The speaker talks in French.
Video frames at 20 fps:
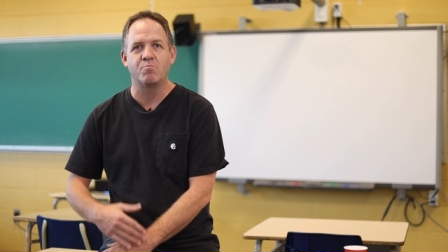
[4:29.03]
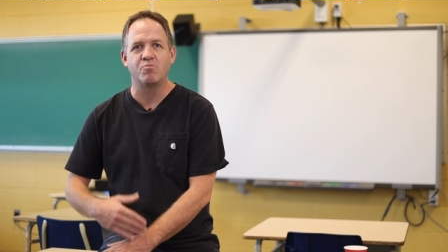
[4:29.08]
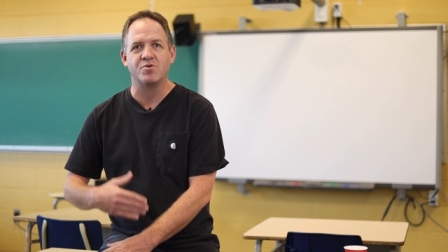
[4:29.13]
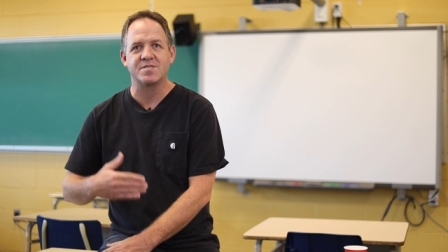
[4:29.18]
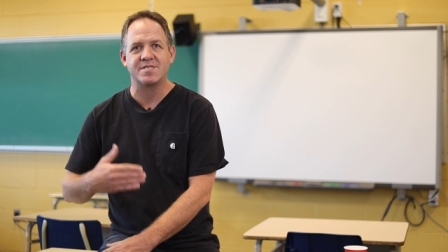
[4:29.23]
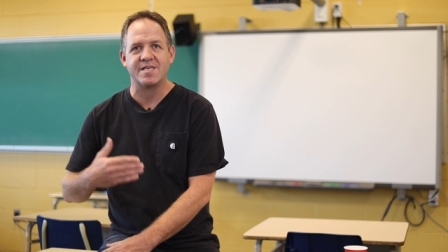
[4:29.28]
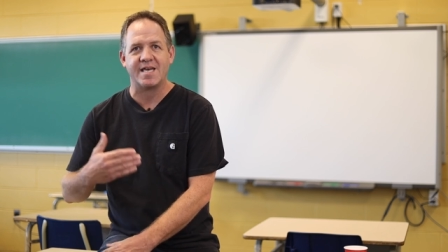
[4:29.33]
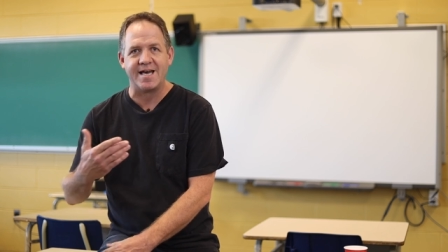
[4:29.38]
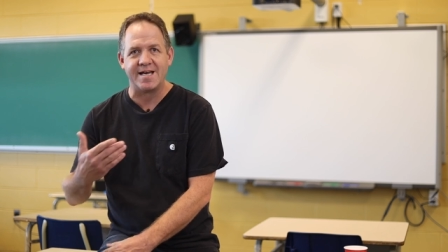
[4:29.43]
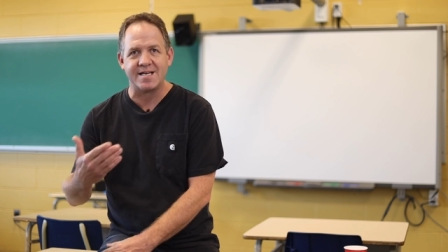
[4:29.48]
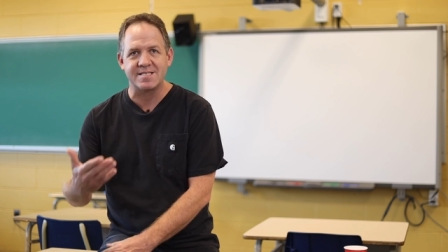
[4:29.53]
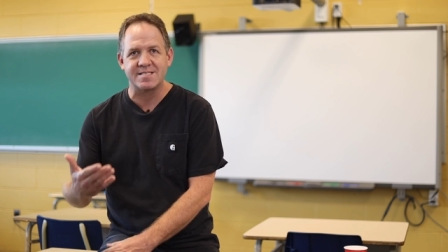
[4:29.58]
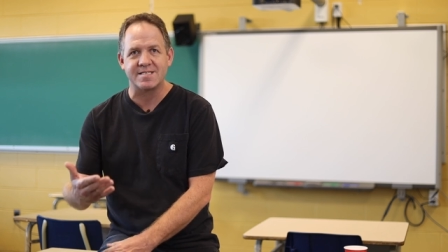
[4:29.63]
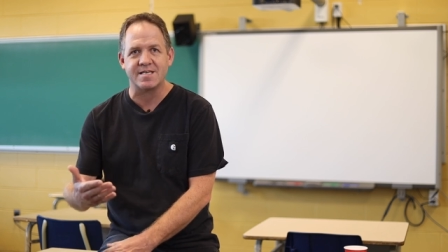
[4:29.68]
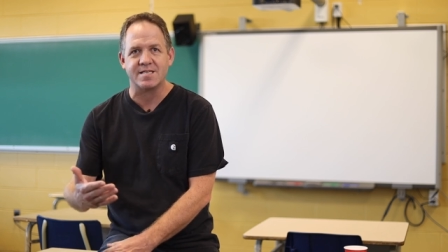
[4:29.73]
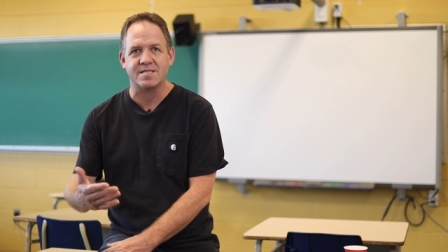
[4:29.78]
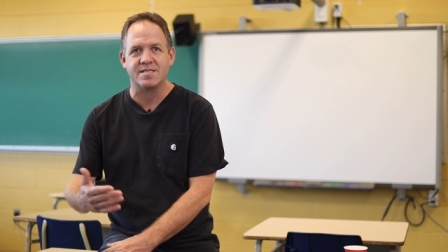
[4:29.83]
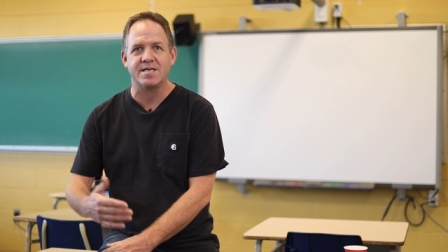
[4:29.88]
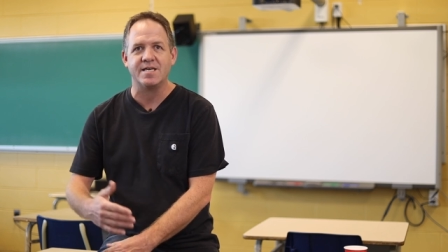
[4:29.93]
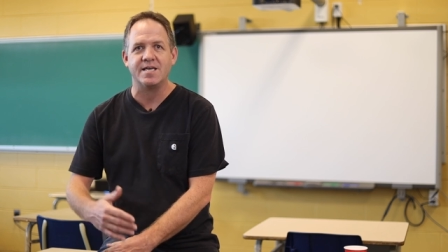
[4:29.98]
puisse
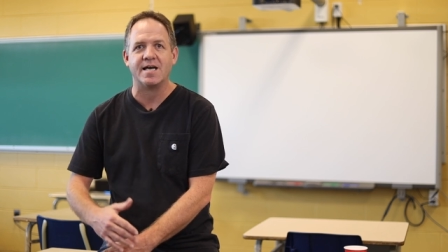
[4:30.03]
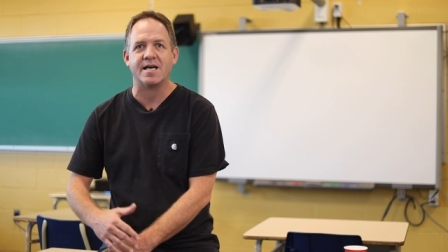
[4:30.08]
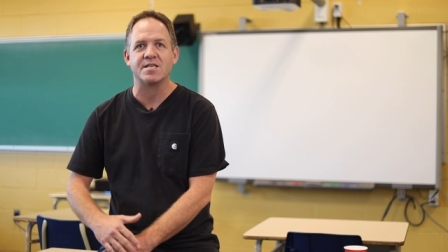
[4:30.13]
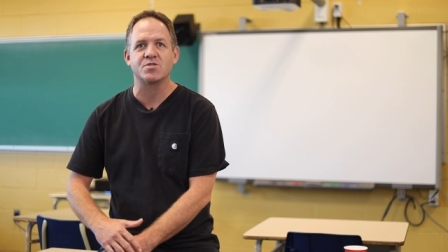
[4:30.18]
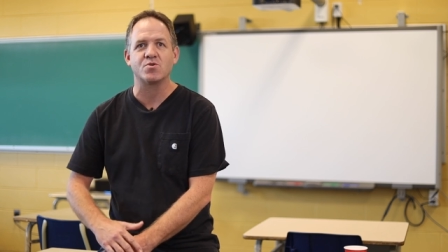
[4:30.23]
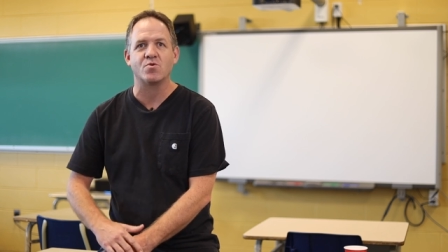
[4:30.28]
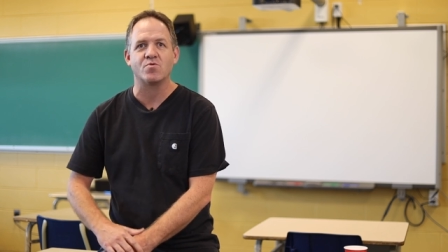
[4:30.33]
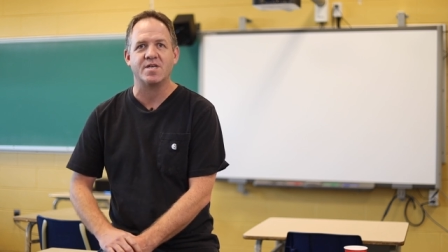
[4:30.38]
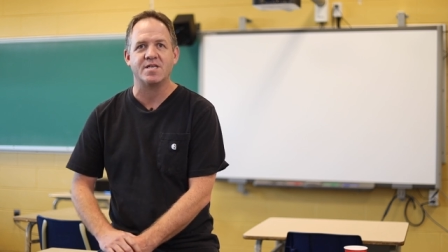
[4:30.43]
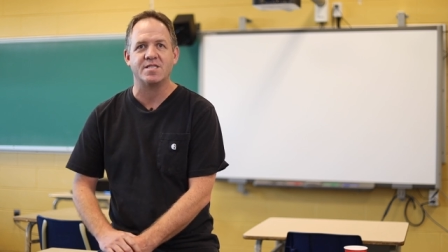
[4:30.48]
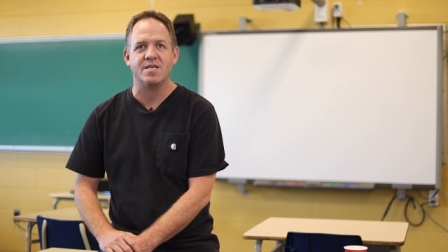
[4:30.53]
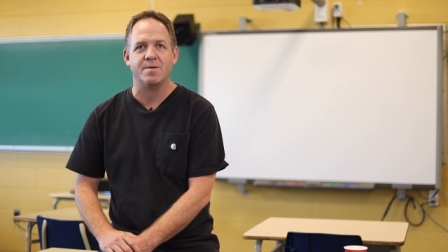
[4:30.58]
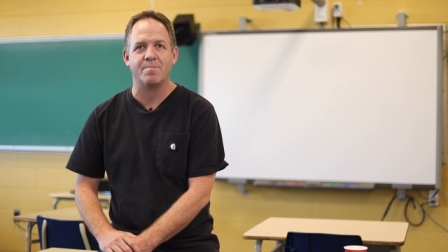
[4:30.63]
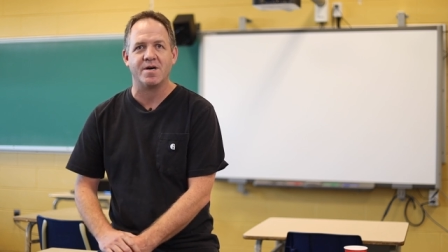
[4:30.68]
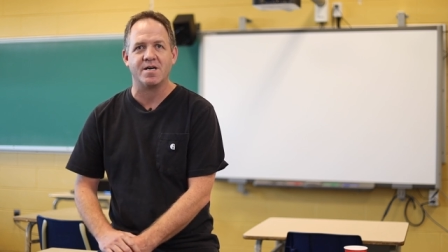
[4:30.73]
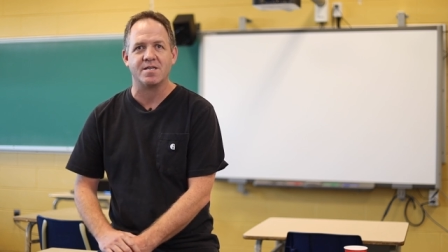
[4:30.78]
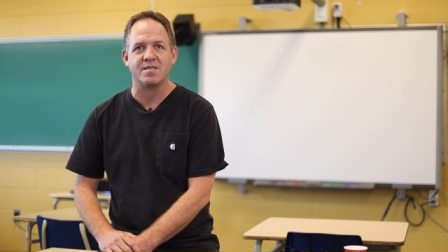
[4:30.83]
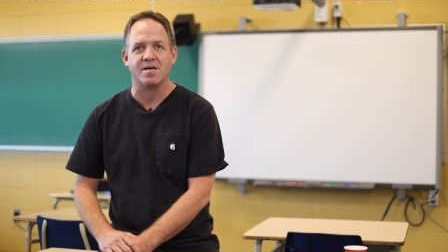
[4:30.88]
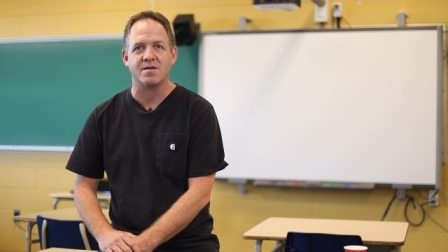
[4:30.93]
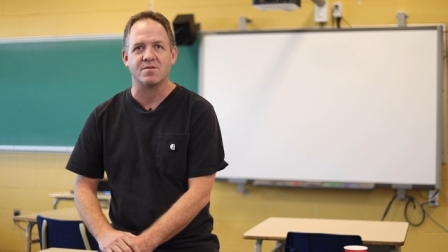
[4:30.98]
accéder à son
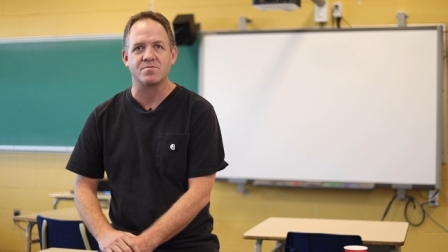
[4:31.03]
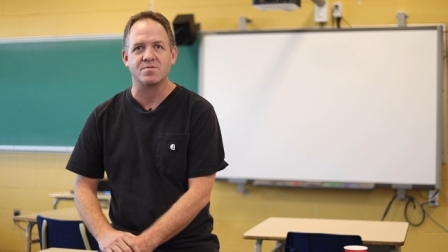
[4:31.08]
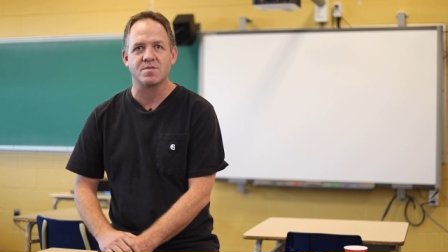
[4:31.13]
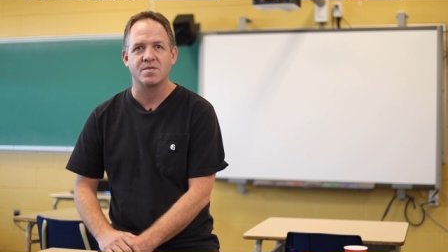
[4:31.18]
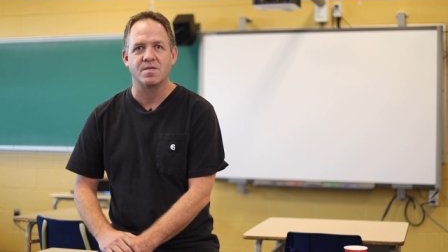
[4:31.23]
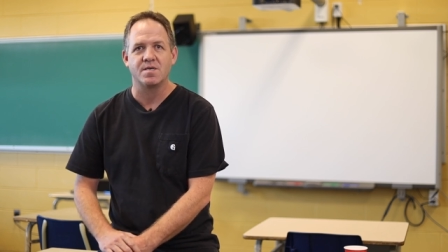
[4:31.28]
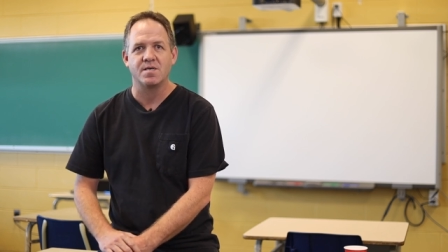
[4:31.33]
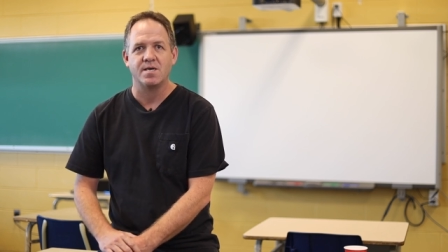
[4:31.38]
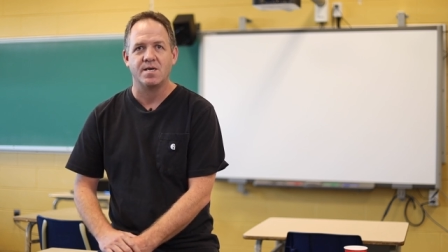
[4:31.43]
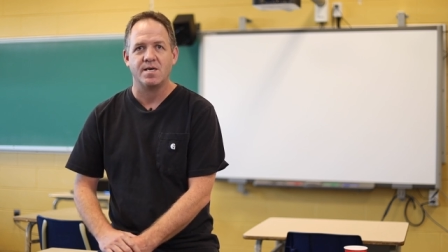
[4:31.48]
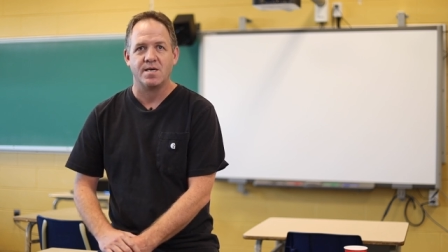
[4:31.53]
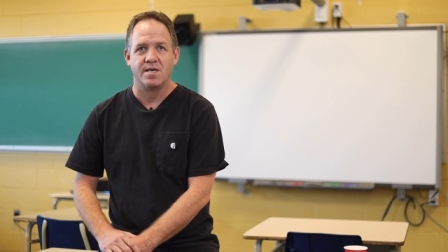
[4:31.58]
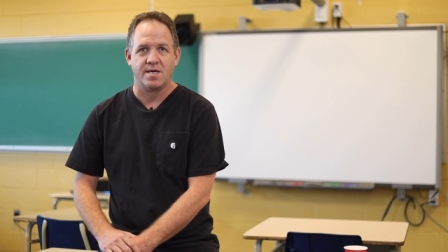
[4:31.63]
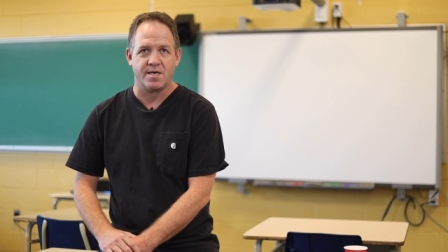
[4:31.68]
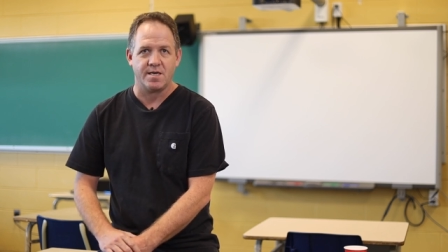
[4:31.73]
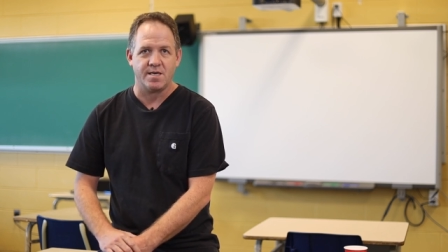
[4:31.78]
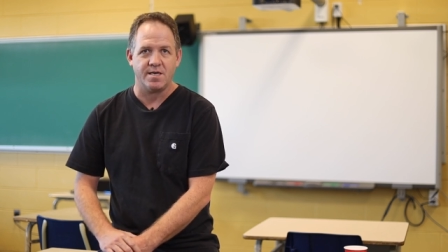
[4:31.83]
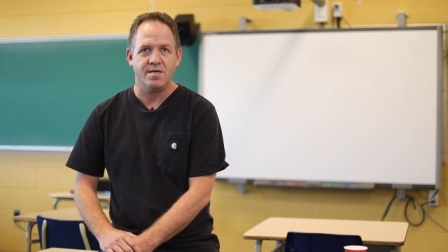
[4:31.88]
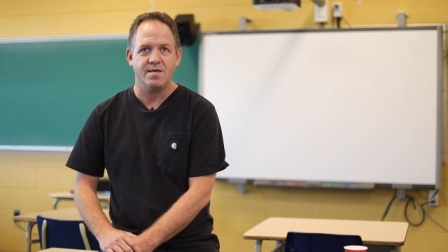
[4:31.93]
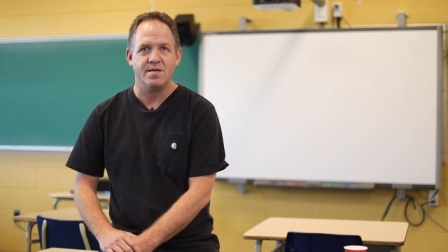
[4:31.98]
indépendance
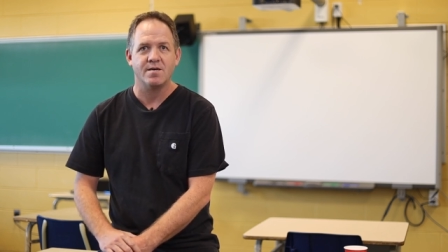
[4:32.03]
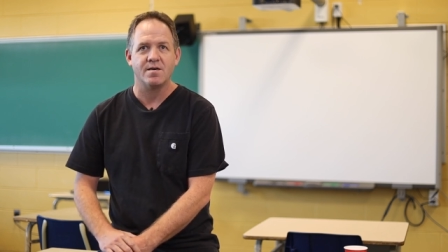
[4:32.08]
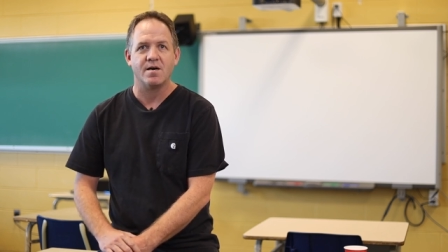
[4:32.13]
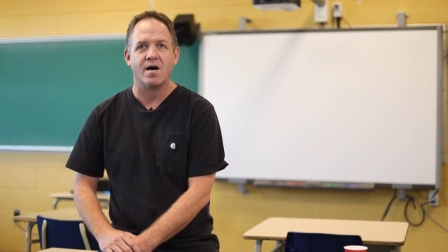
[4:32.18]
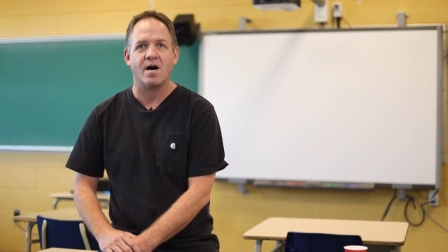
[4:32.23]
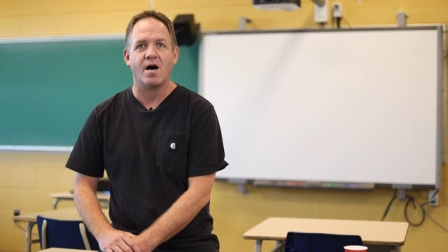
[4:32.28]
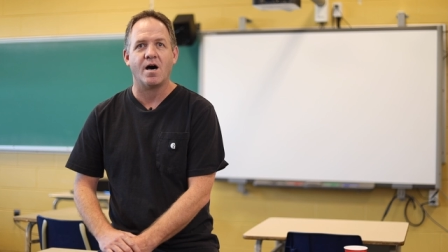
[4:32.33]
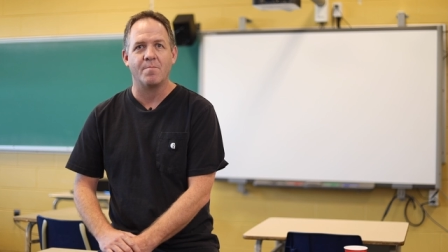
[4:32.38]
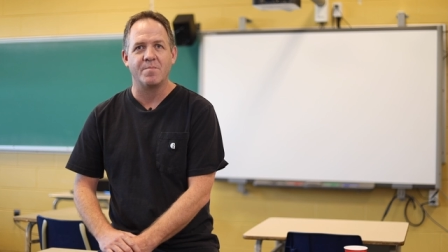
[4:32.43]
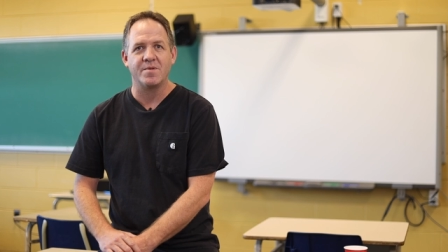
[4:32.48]
et, en